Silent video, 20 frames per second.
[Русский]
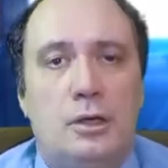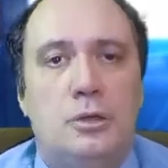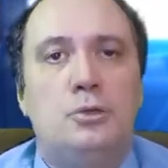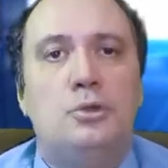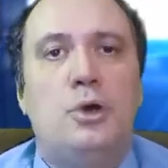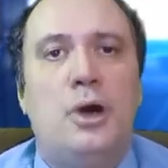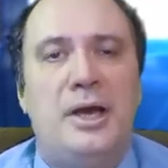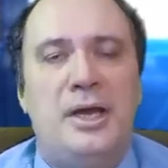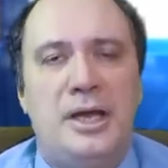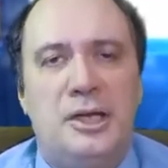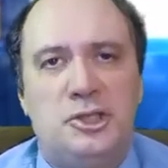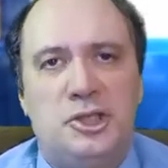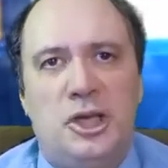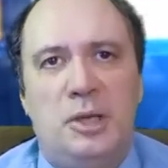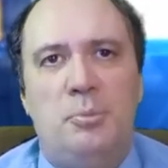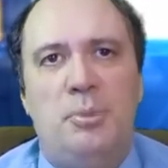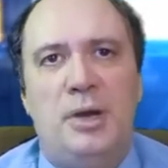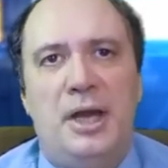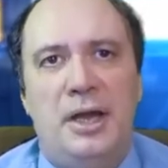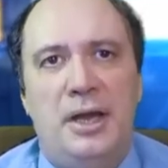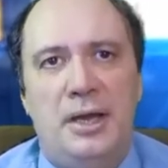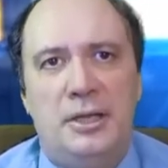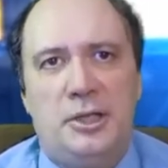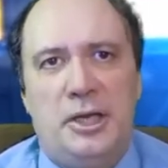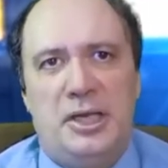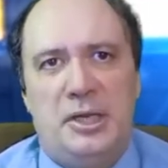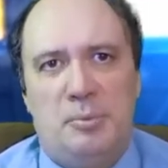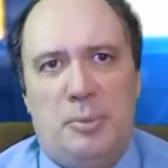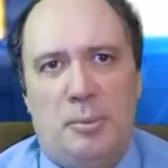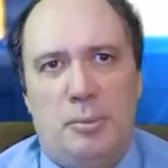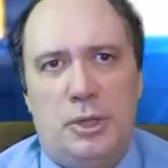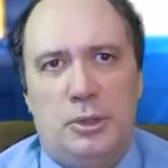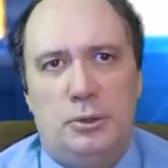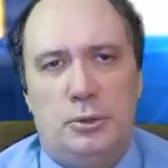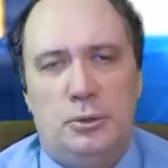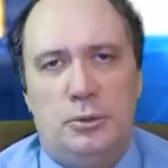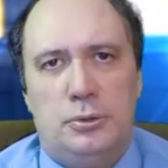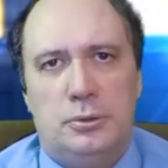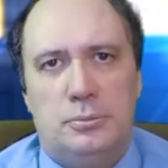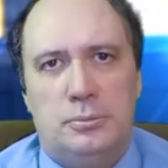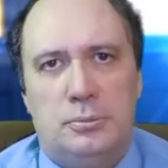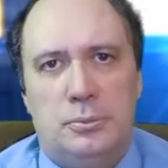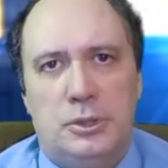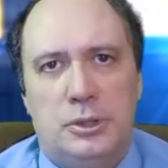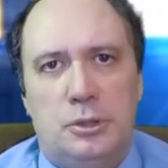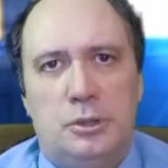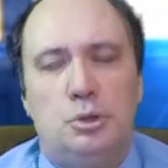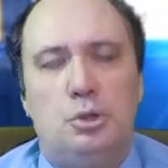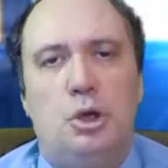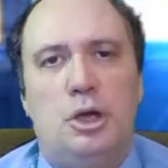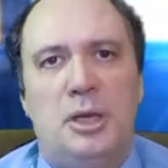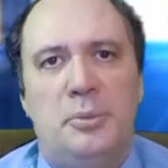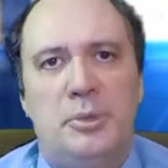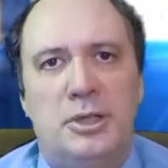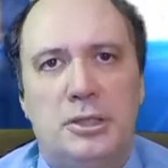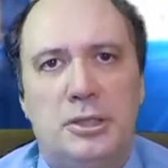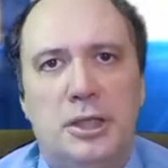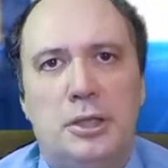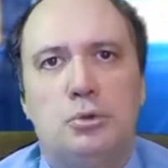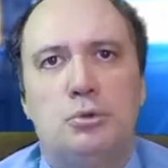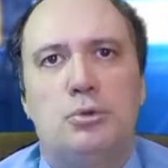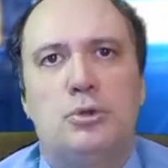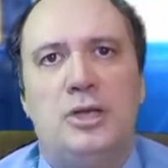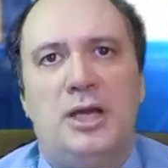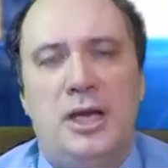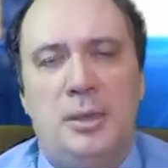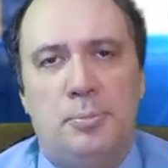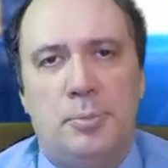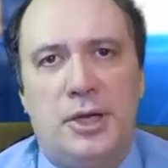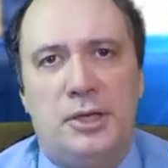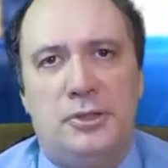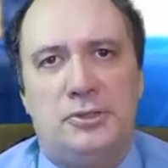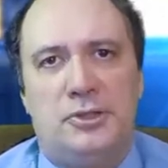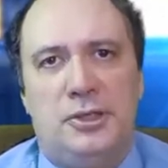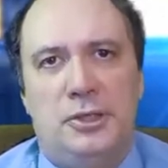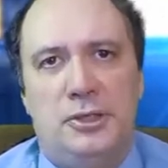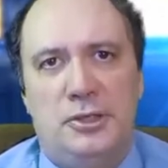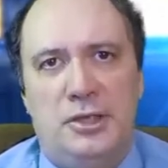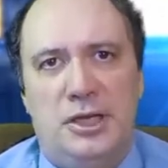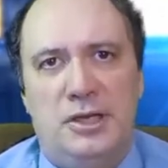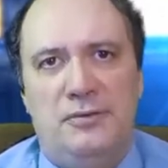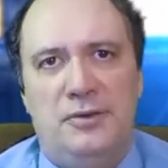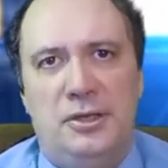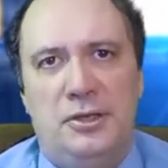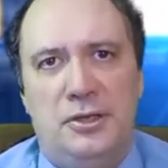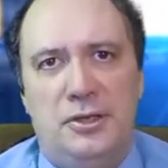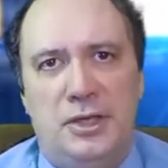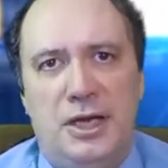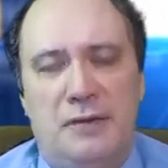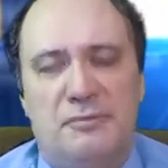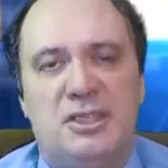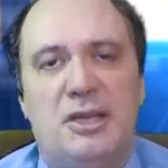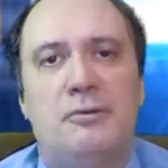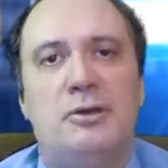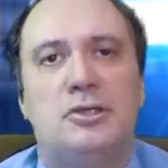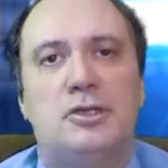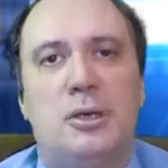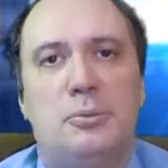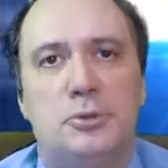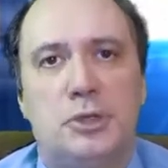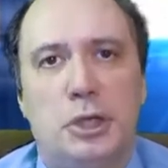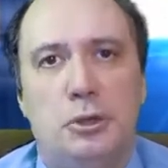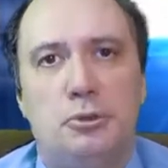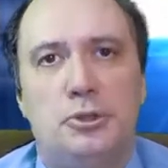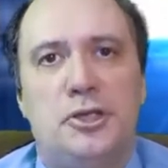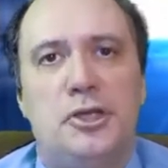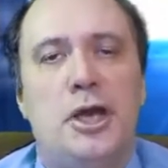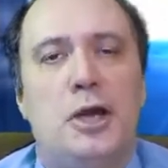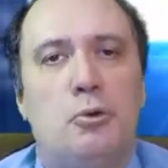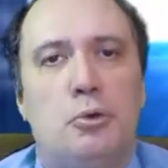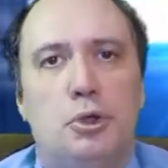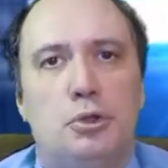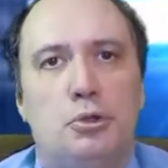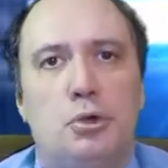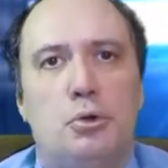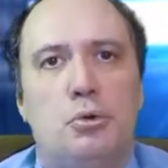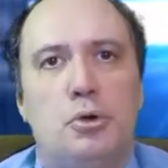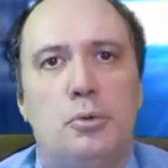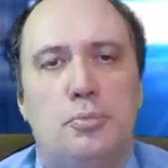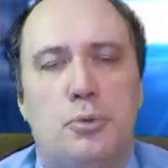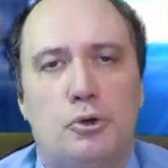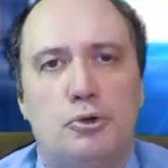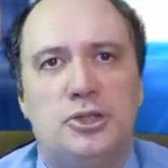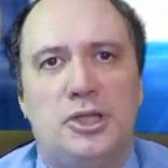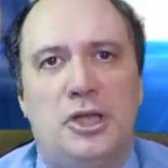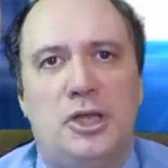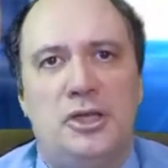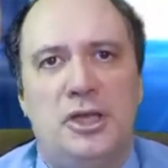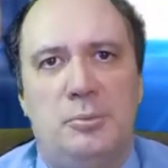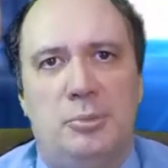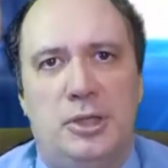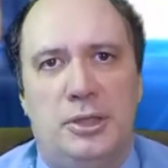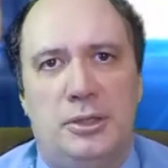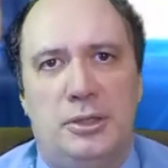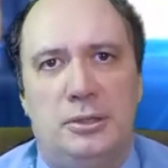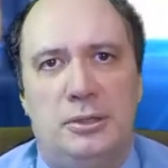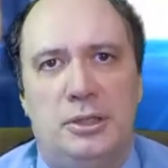Но если бы это не помогло, то номенклатурная пресса и телевидение в Советском Союзе никакой другой просто не было,